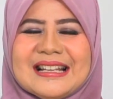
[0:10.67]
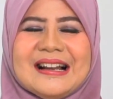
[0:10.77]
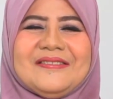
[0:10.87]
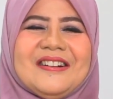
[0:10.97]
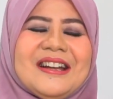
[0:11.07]

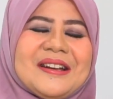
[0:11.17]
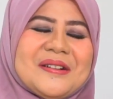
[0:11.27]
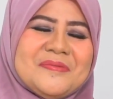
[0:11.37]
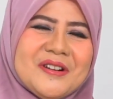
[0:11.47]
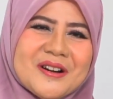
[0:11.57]

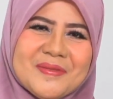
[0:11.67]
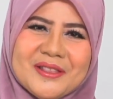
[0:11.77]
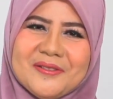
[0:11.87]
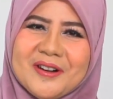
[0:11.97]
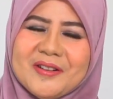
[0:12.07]
Assalamualaikum
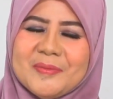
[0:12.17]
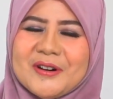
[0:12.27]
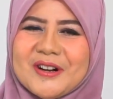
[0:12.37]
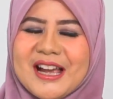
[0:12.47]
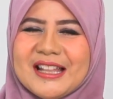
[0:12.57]

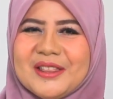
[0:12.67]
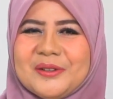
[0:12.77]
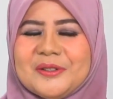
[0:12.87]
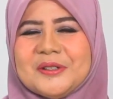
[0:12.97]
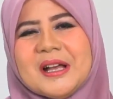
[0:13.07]
warahmatullahi
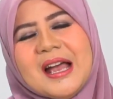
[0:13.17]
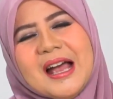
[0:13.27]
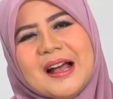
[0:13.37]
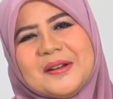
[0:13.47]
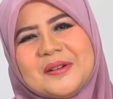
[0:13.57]
wabarakatuh.
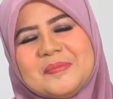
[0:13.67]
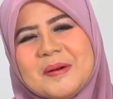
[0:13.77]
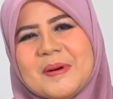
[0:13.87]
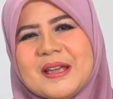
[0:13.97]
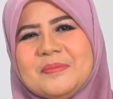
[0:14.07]
Halo
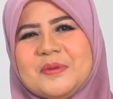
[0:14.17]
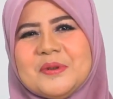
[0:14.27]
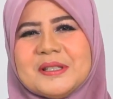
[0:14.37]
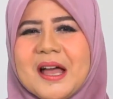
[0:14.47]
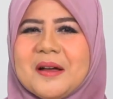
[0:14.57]
Bapak
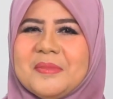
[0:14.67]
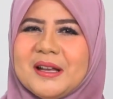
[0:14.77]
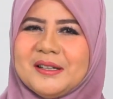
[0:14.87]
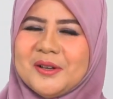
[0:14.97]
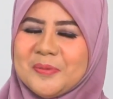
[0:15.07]
Ibu,
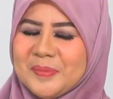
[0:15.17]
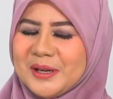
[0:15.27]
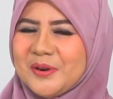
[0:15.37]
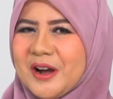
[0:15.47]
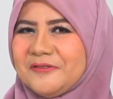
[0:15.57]
sahabat
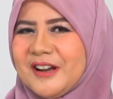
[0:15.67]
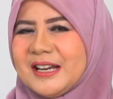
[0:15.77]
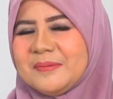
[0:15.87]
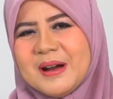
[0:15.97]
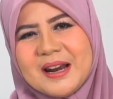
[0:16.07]
dompet
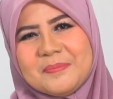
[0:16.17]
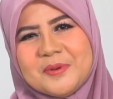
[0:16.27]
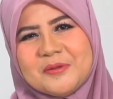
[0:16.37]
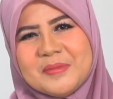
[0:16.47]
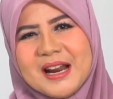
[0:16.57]
duafa
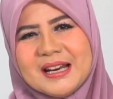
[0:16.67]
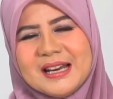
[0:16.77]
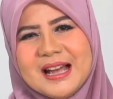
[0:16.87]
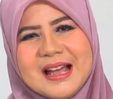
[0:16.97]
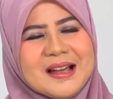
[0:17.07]
dimanapun
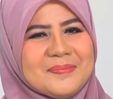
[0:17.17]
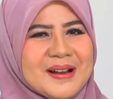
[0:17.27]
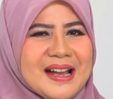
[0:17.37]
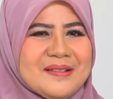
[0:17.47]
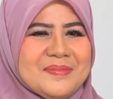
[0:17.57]
berada,
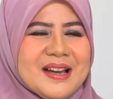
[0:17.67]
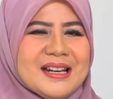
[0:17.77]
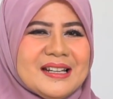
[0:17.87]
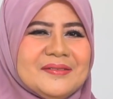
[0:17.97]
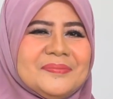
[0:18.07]
apa
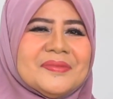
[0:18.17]
kabar?